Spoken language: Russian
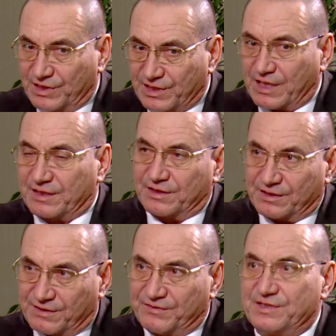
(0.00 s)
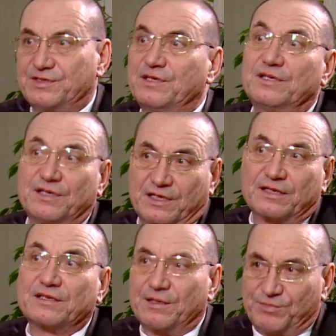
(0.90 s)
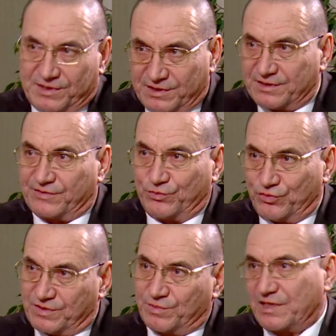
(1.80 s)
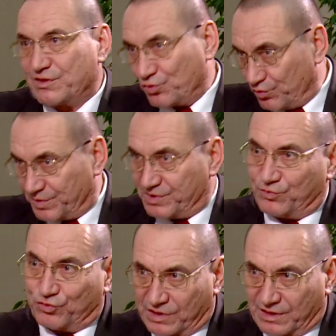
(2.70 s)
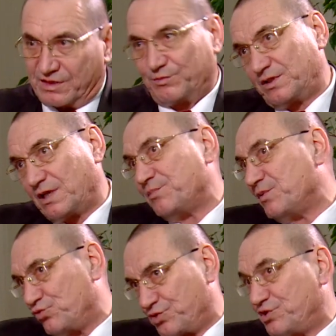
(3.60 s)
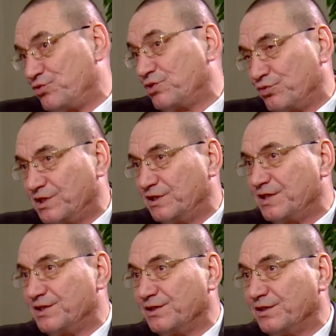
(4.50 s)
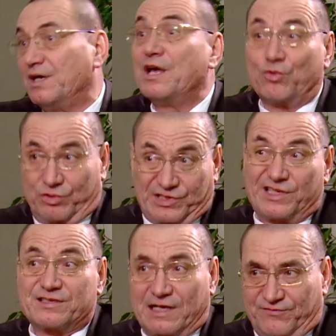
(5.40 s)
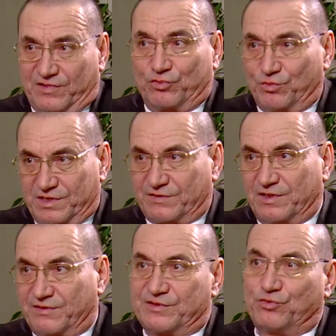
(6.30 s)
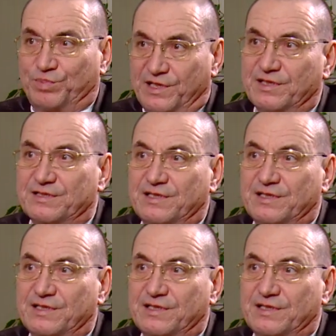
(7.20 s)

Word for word: или как-то довести, или как-то объяснить своему избирателю, почему на этом этапе, может, что-то он не доделал. Он же и сам в одном из своих выступлений